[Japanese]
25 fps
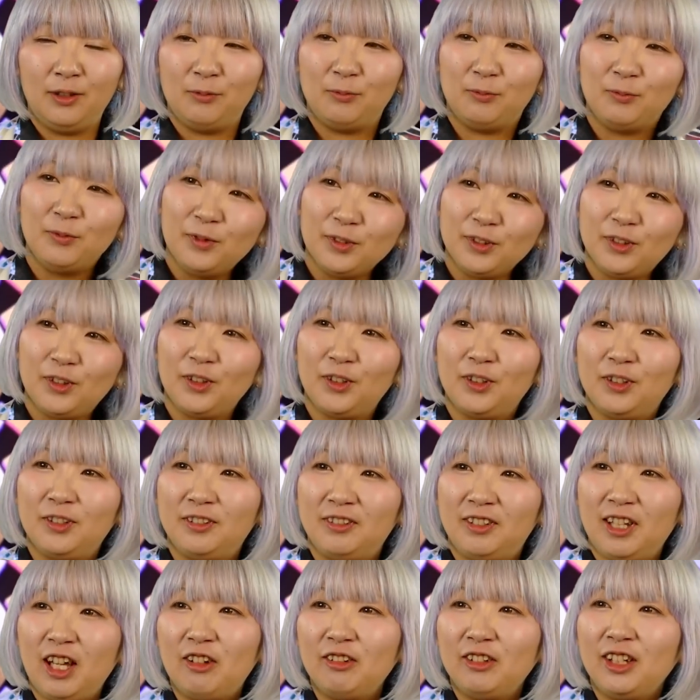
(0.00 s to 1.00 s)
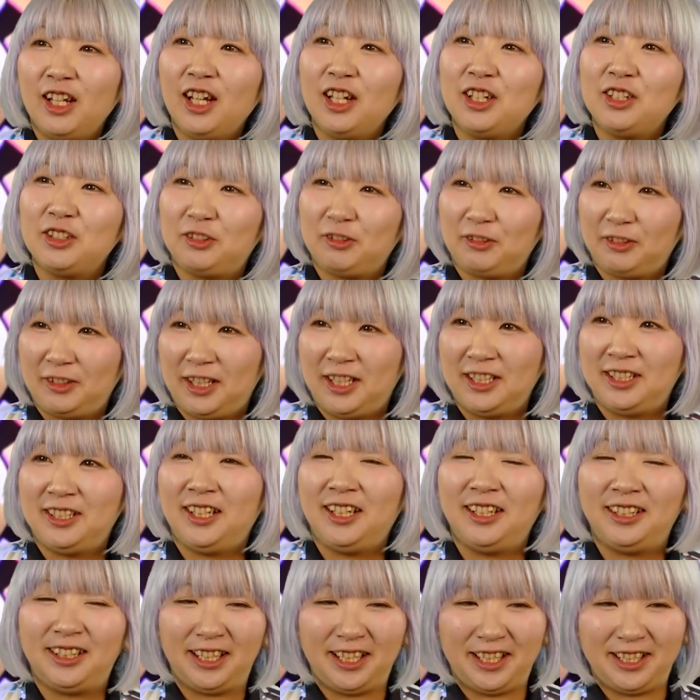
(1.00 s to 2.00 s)
もっと170とか出し
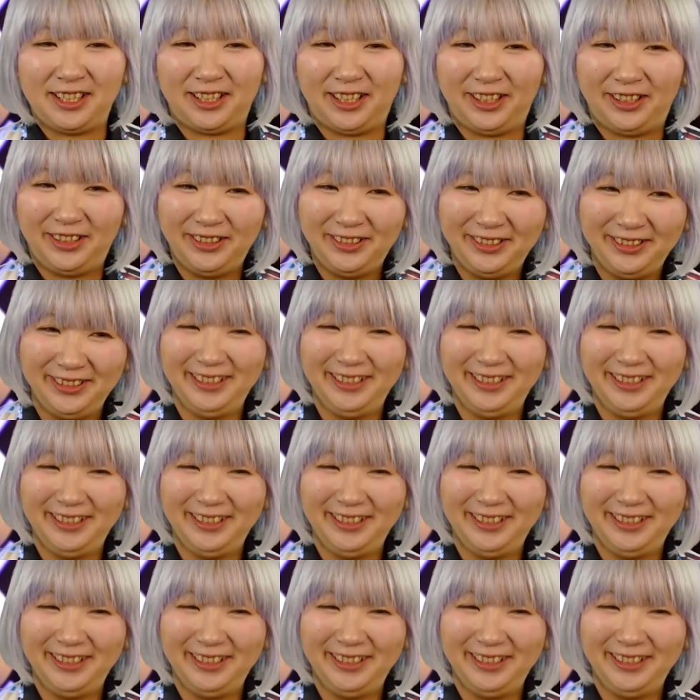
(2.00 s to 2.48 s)
たかったですけど。